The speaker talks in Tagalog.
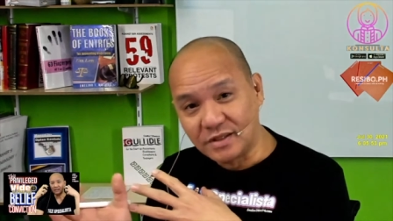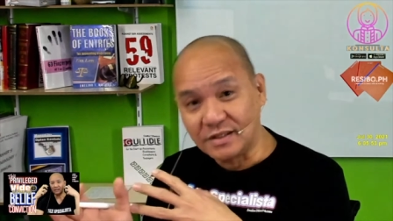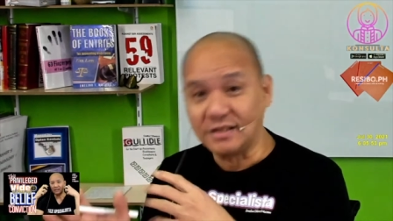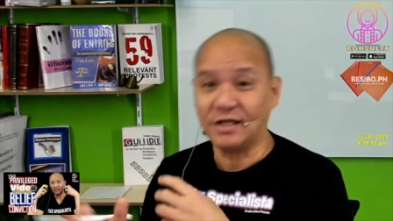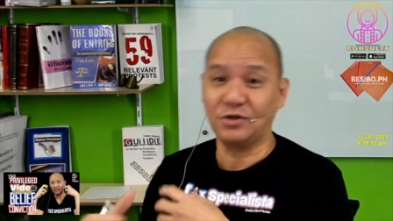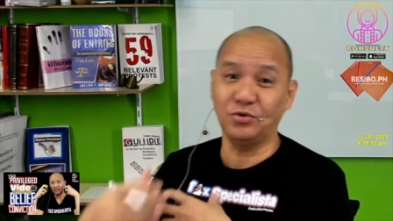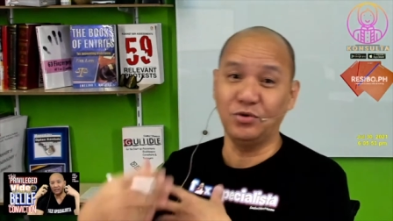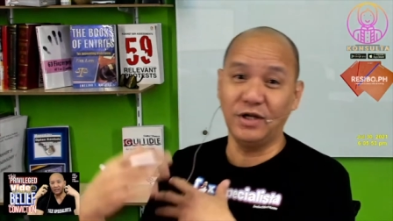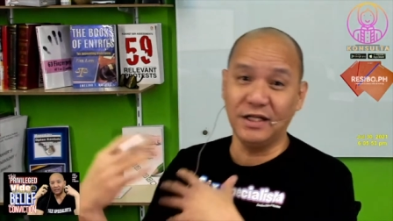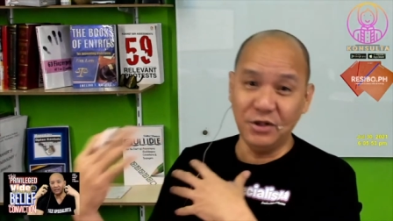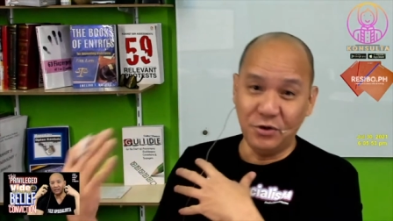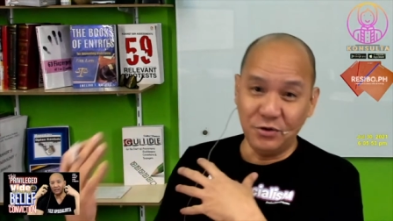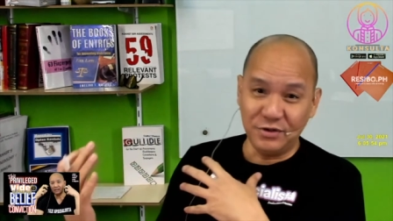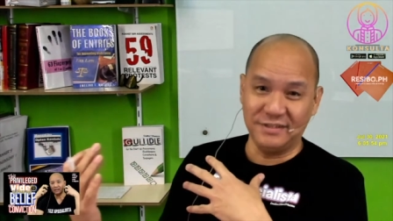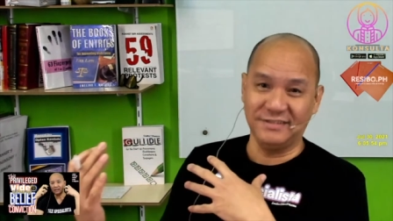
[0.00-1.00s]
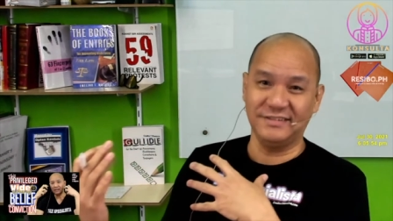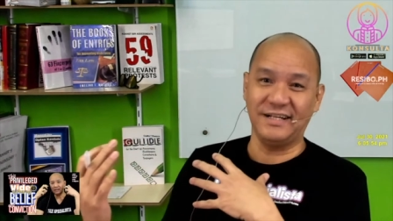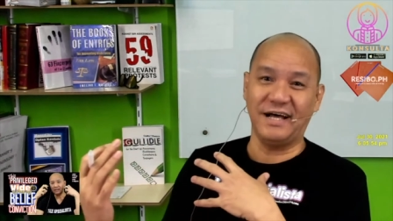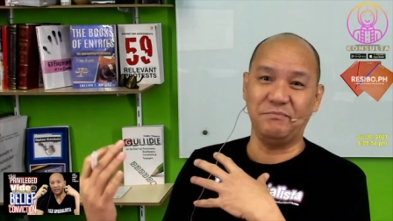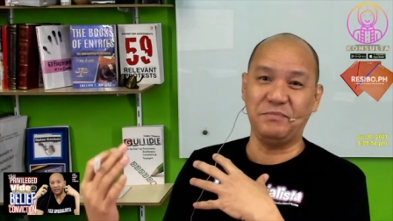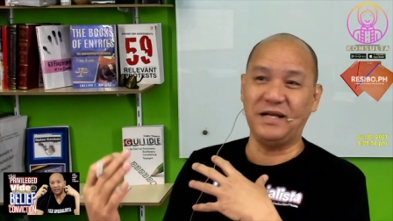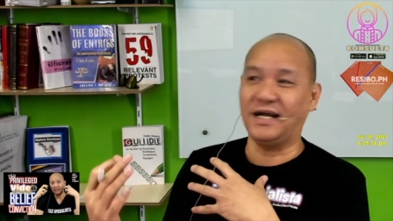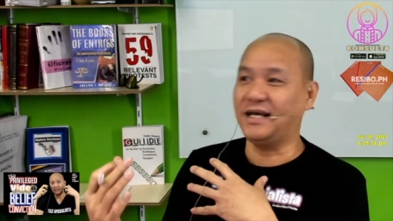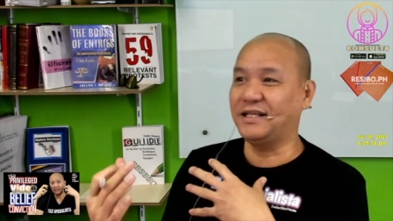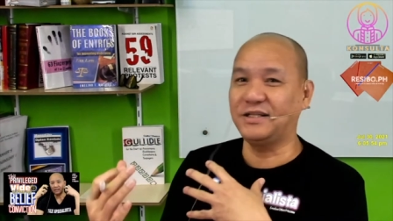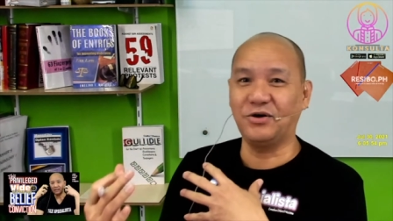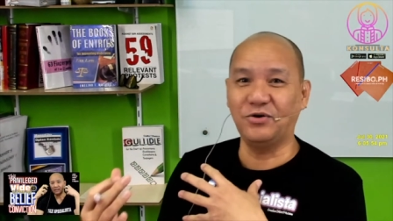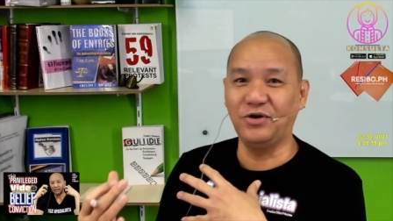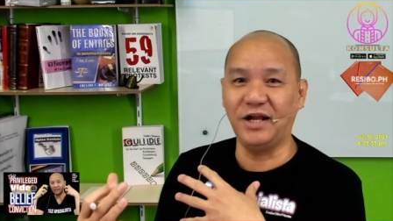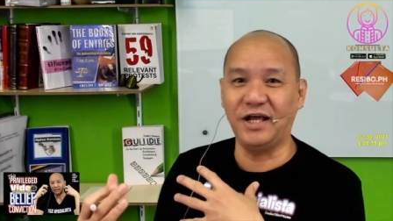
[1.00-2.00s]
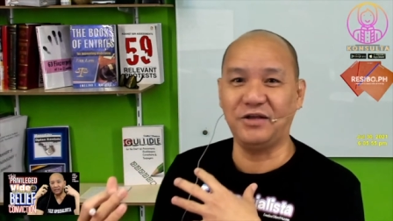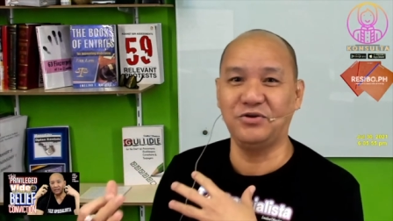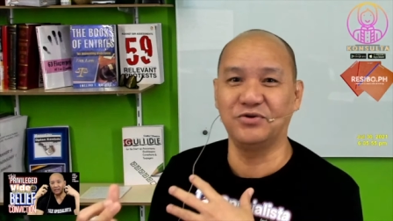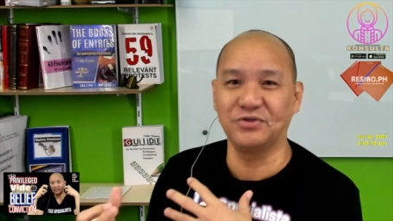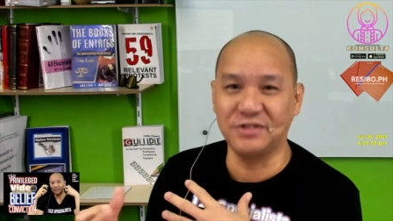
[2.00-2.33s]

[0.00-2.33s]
Katulad nung uh, pinakita kong lecture